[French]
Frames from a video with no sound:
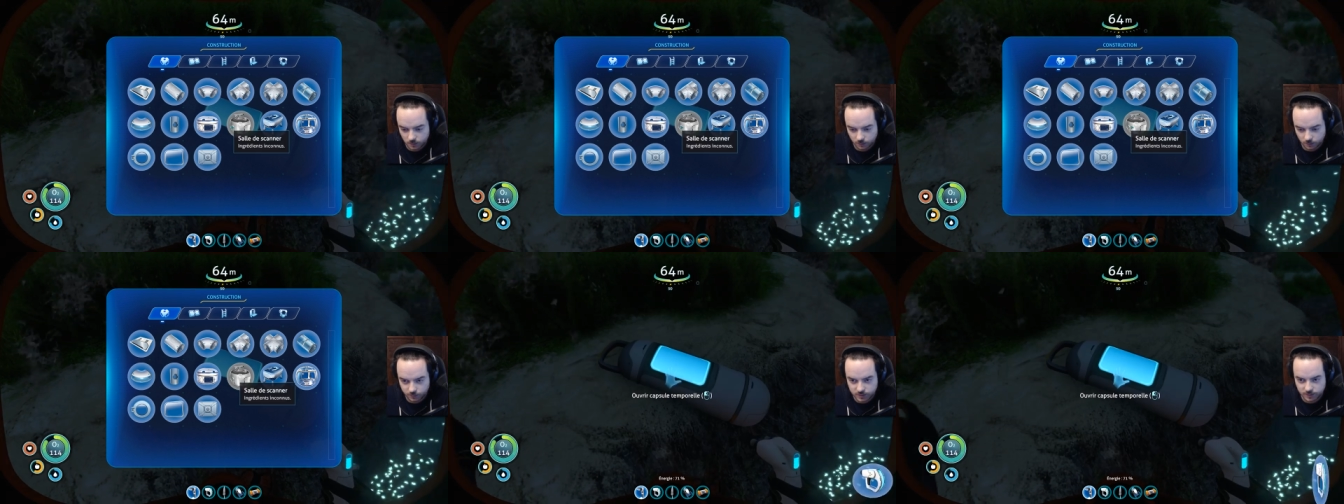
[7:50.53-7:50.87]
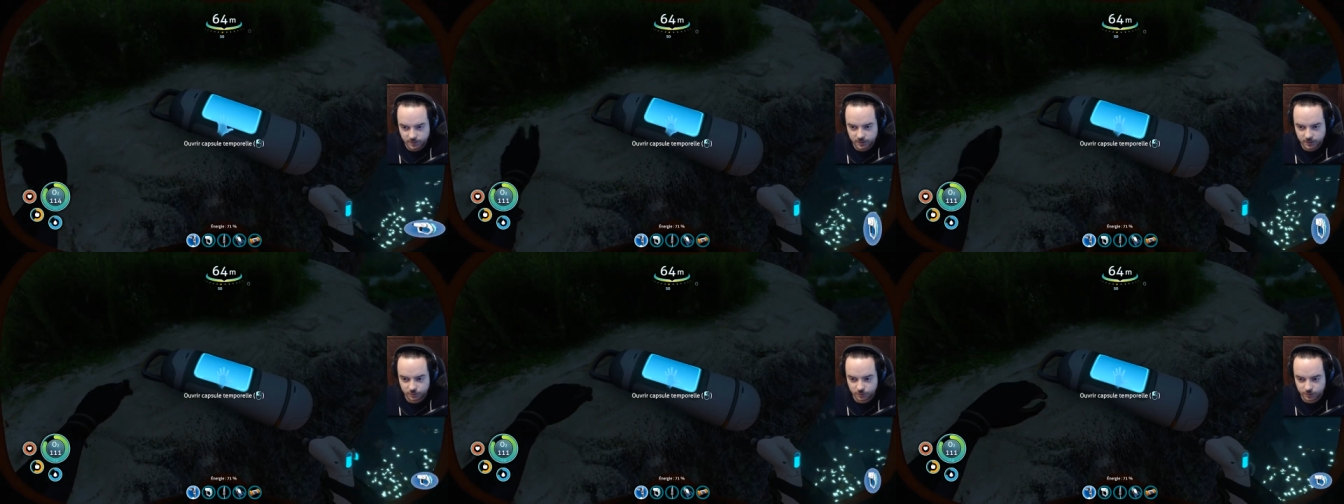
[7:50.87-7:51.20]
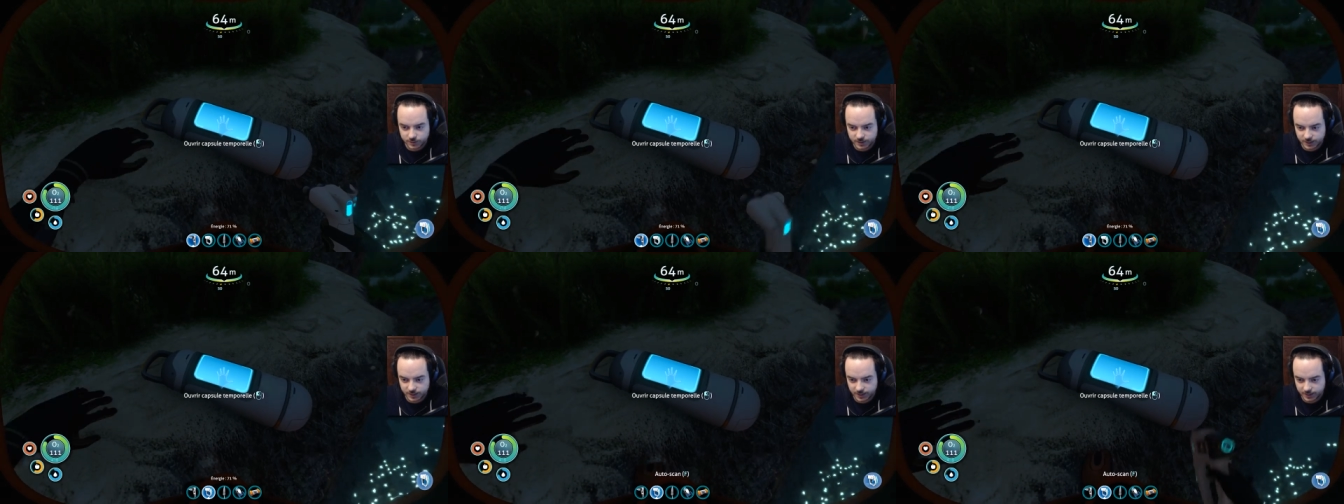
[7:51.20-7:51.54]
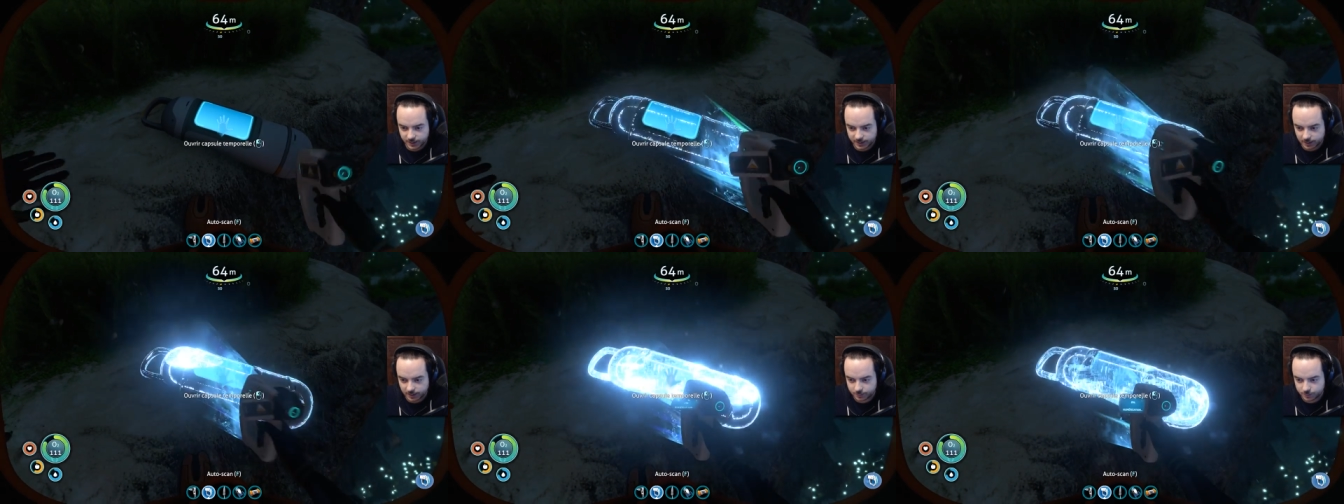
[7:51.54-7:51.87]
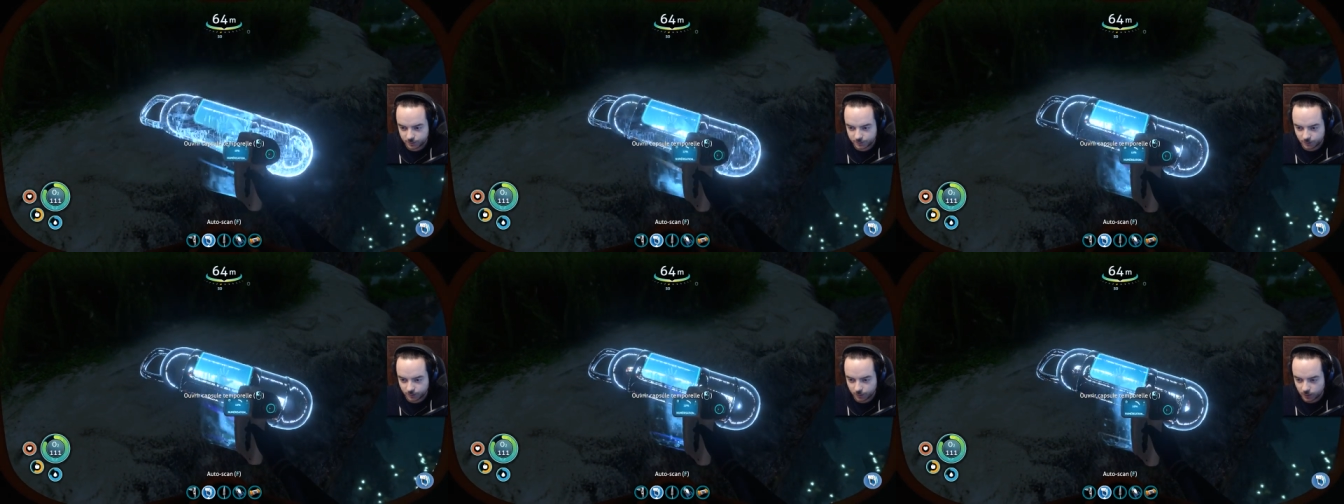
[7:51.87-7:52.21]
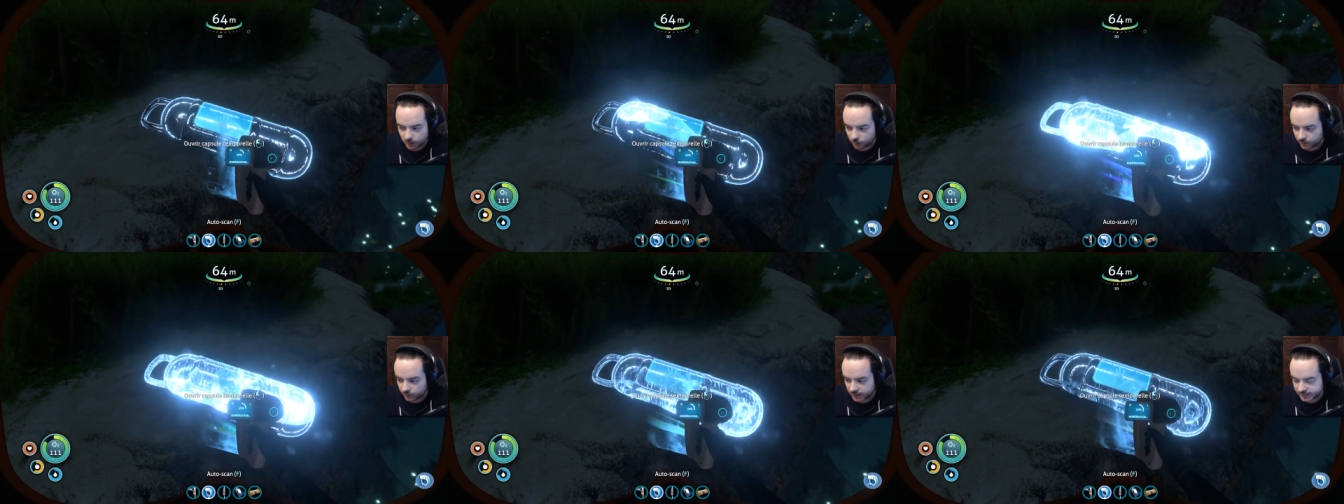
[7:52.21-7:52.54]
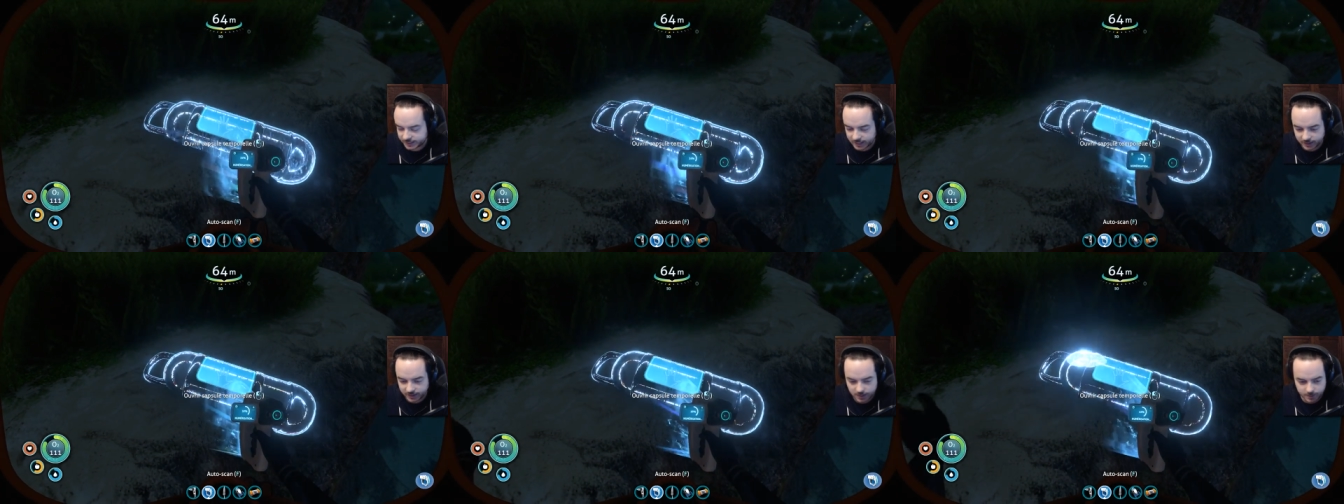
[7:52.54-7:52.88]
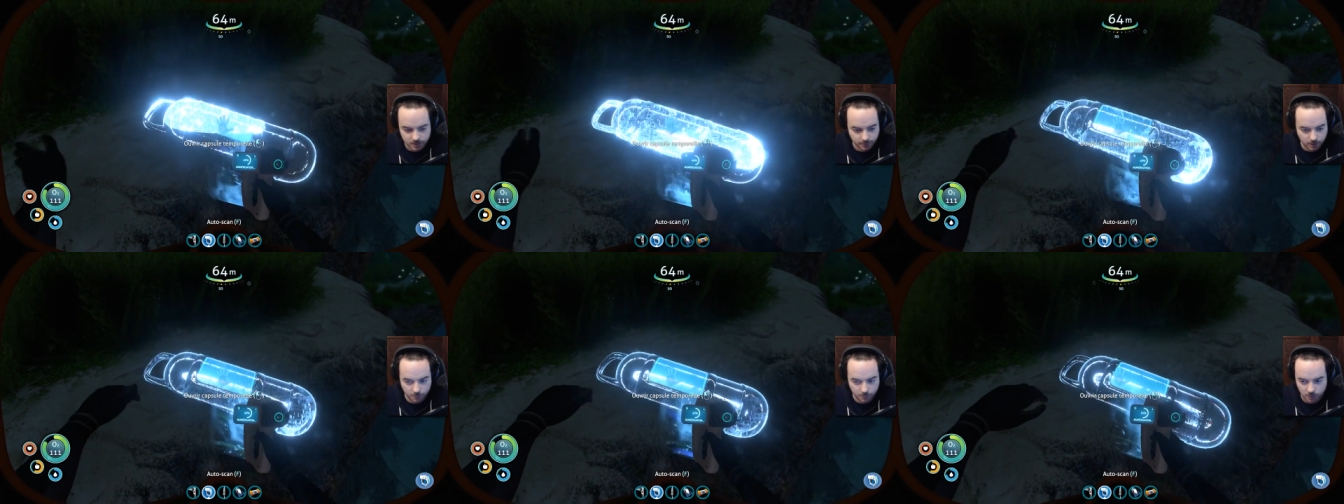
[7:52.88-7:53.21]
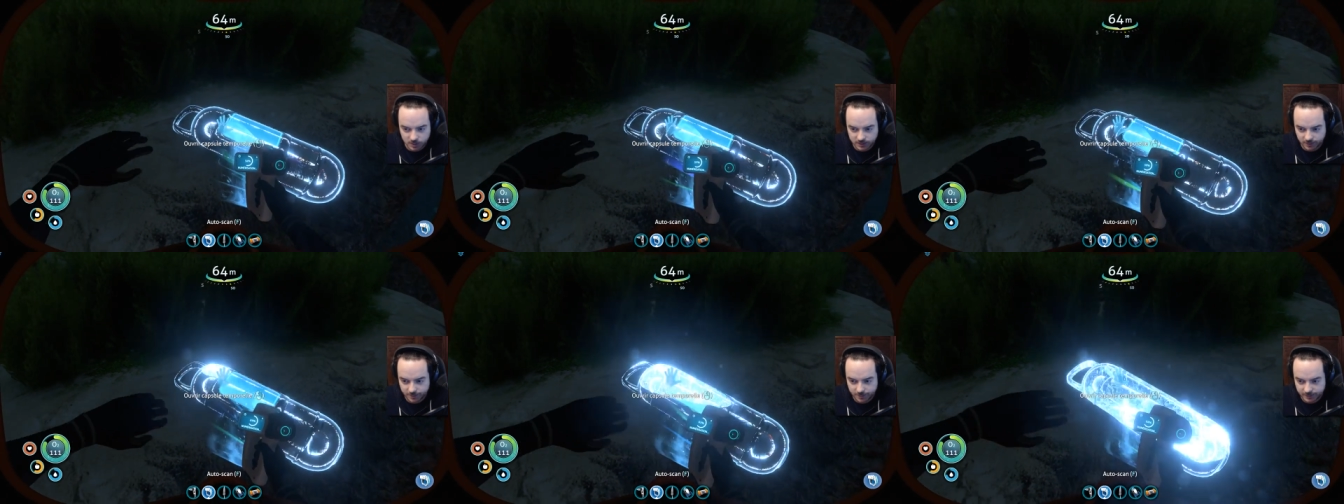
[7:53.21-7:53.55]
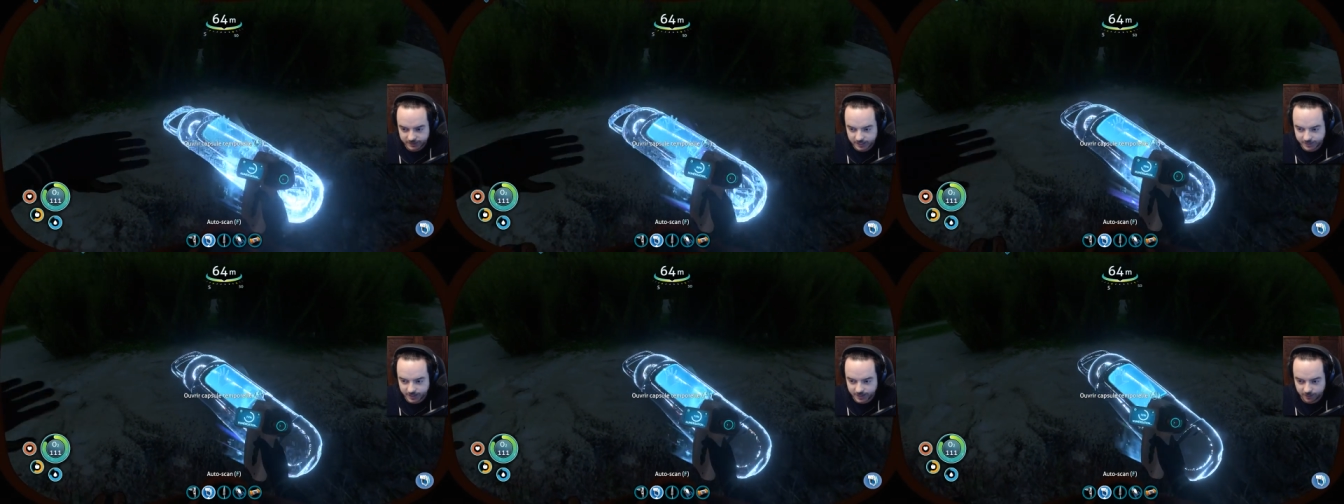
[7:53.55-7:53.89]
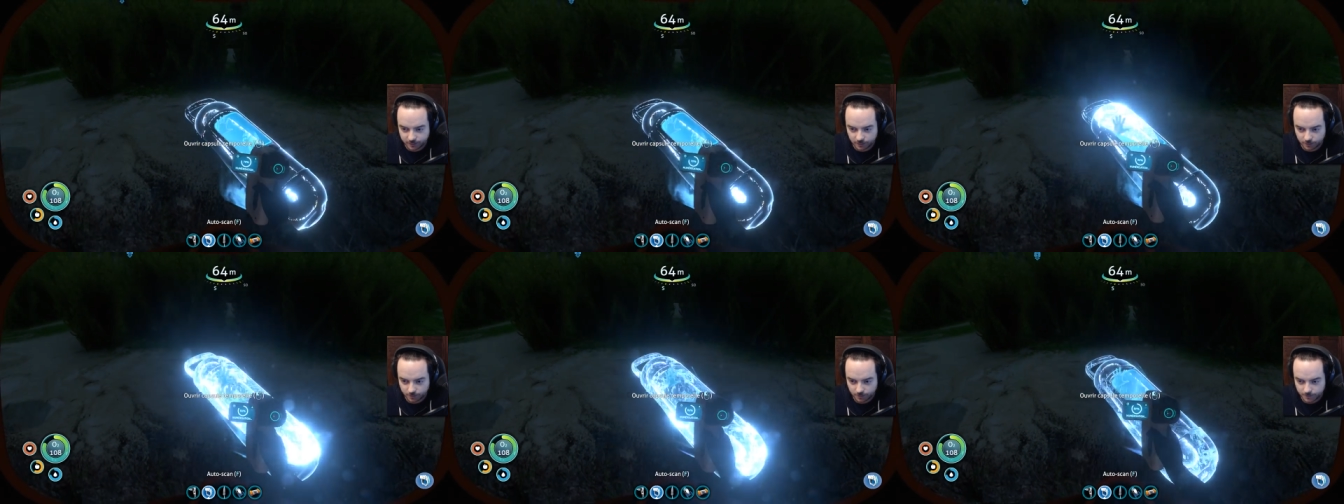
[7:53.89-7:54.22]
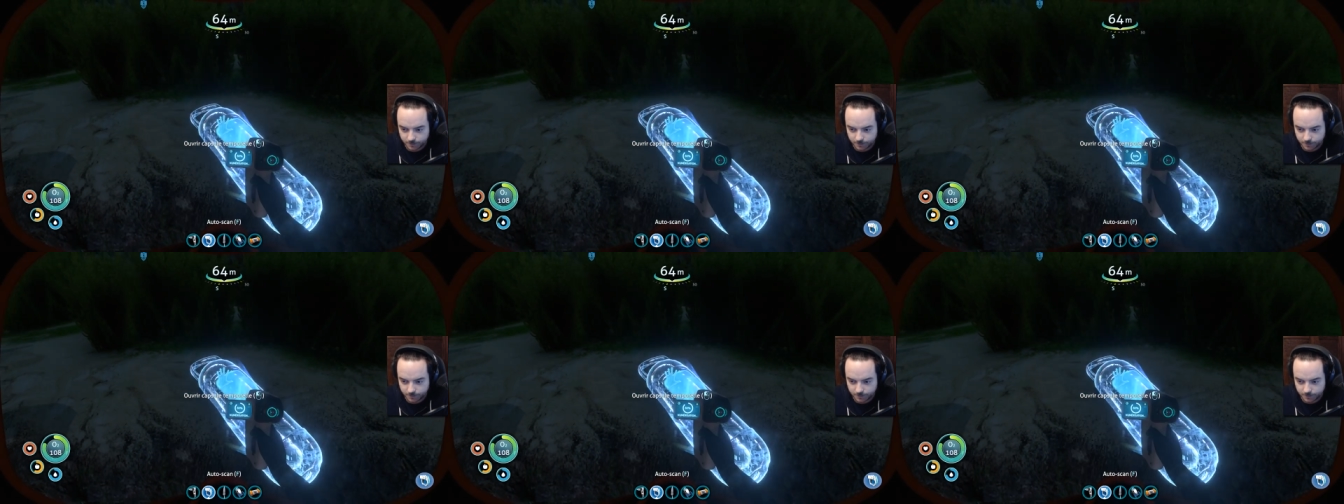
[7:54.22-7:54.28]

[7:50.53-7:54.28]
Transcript: Vous avez une de ces capsules temporelles. On va la scanner parce qu'apparemment on les avait pas scannées avant.